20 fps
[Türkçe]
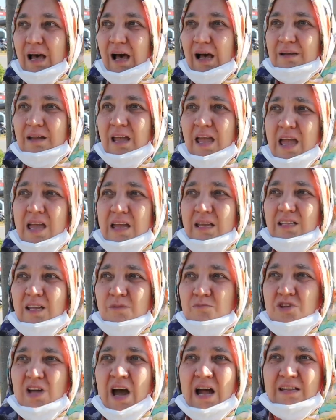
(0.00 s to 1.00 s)
Hani
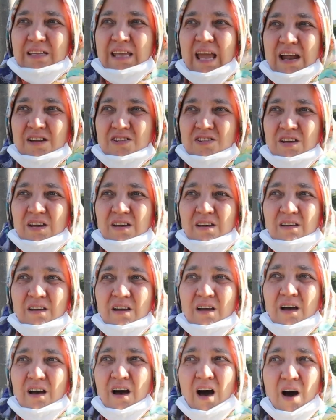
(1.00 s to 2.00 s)
eğitim şart gerçi
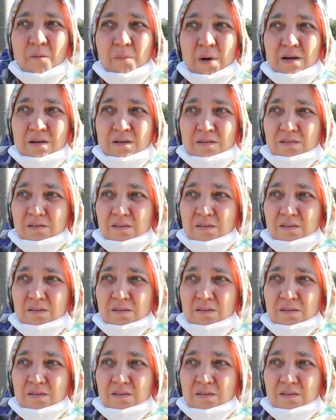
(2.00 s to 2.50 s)
ama